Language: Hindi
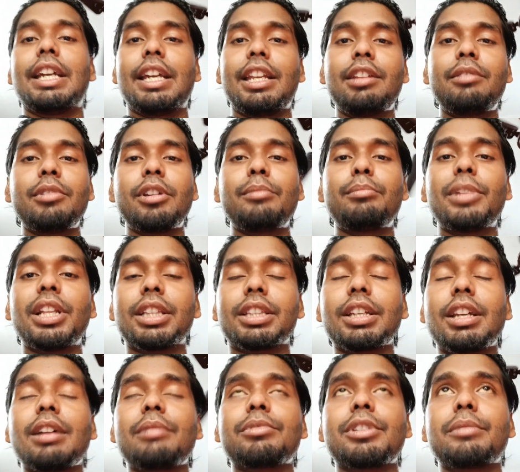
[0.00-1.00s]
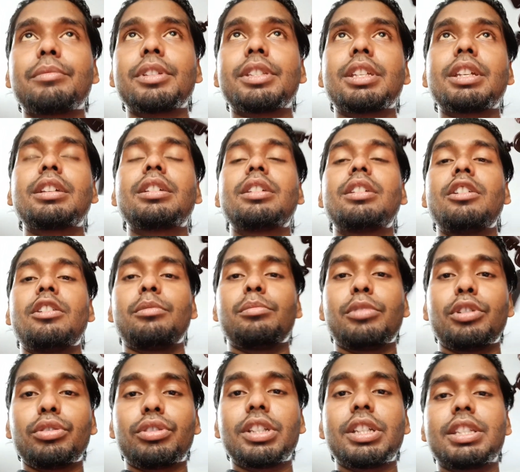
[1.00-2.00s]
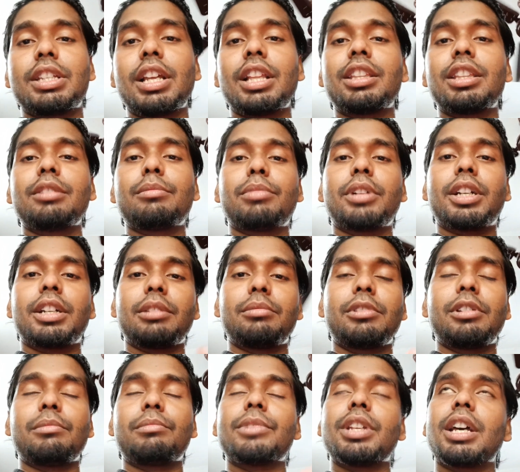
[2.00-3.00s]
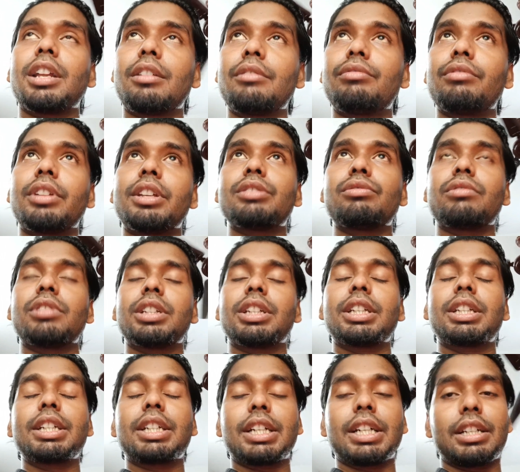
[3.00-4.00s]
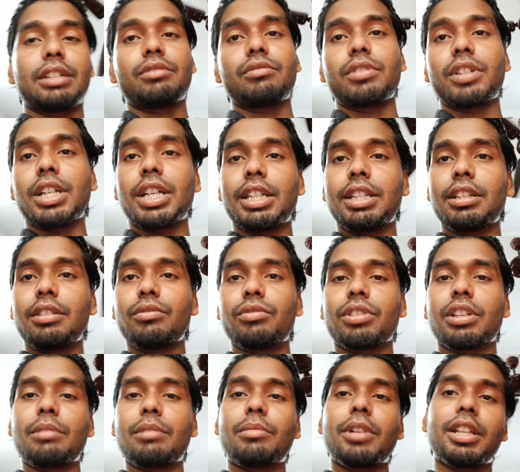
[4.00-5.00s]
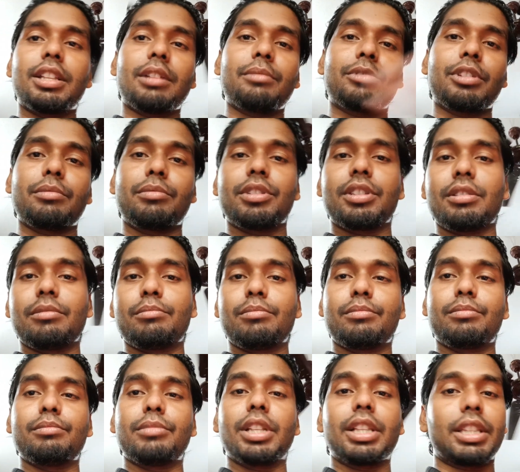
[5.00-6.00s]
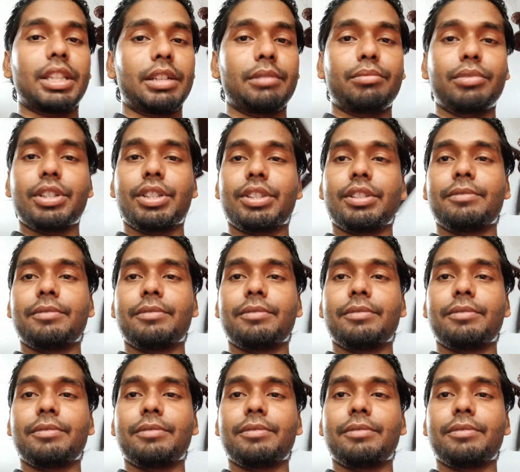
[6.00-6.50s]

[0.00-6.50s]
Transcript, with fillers: एनी anyway, मिलते हैं आप सभी से बहुत ही जल्द बट अभी हम जा रहे हैं फ्रेश होने के लिए खाना वाना खाएंगे उसके बाद आप सभी से मिलते हैं फिर